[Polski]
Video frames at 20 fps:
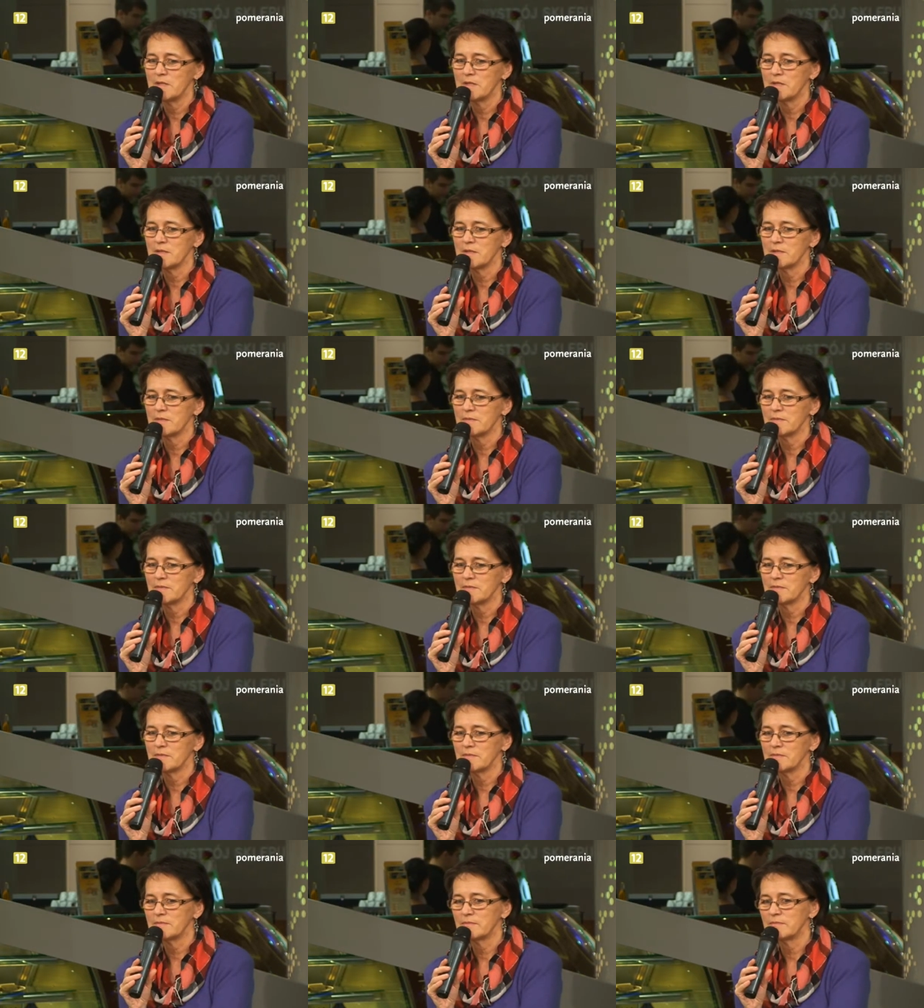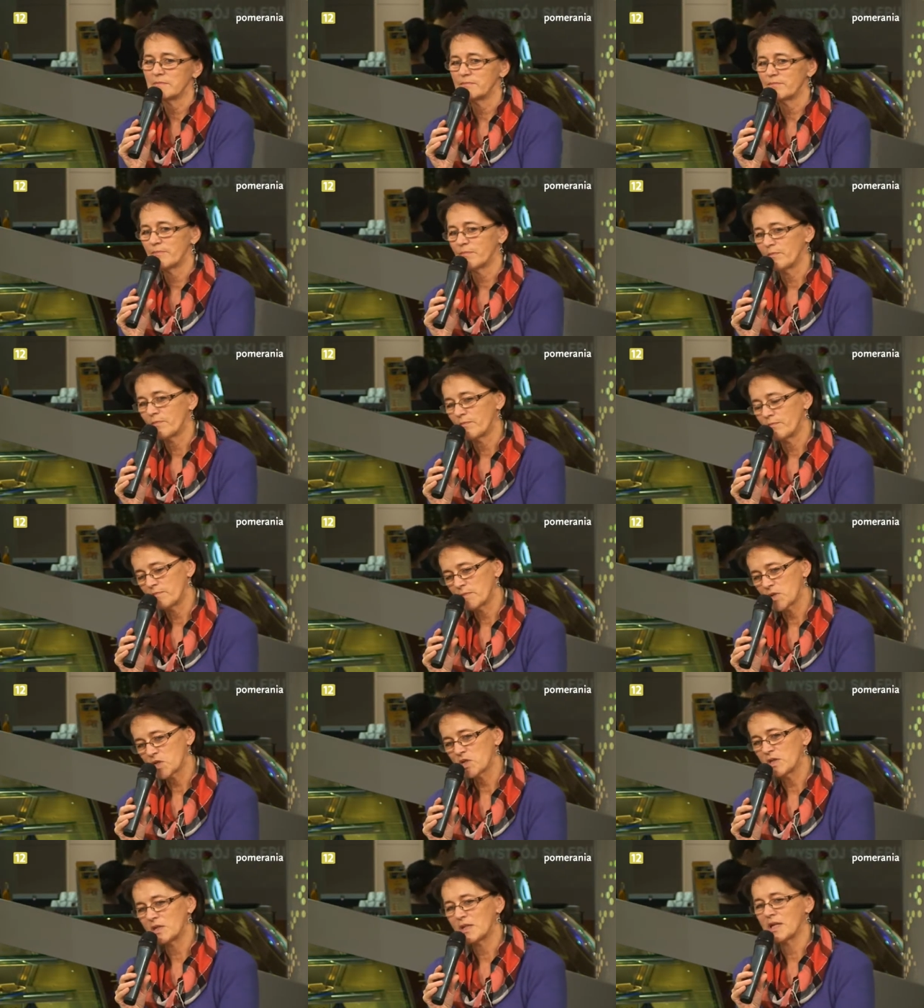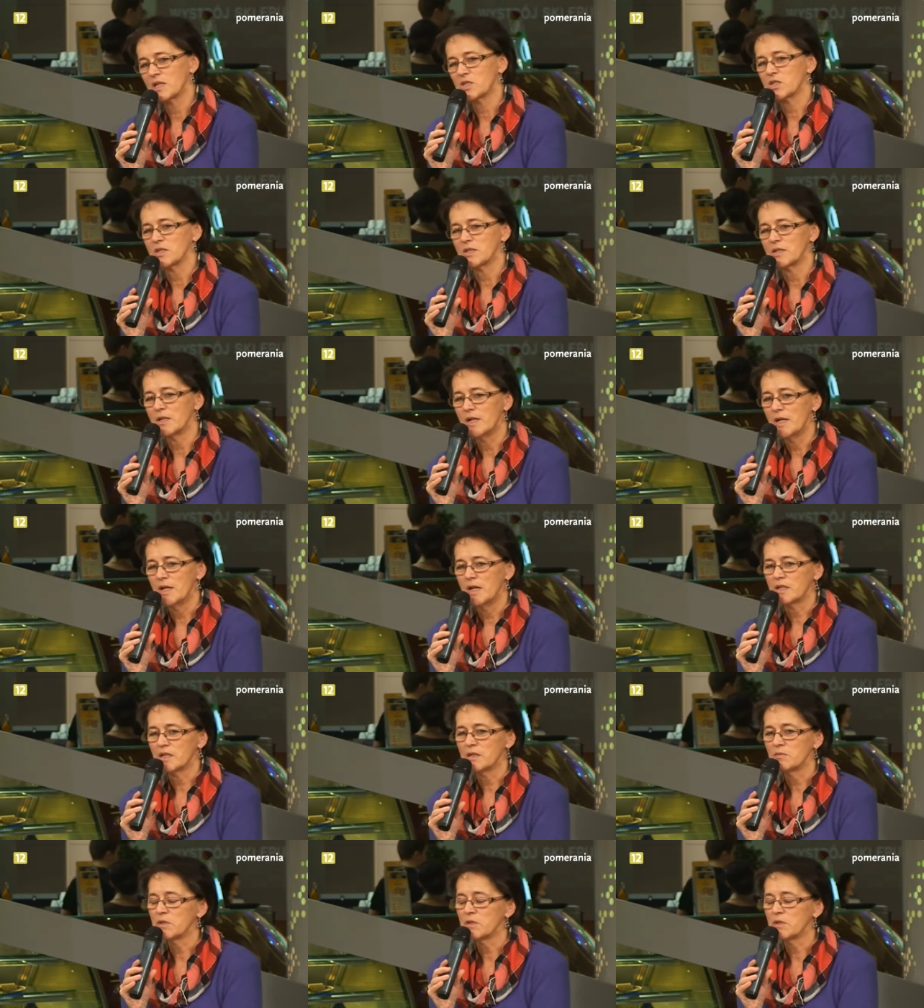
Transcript: y, może inaczej. Kim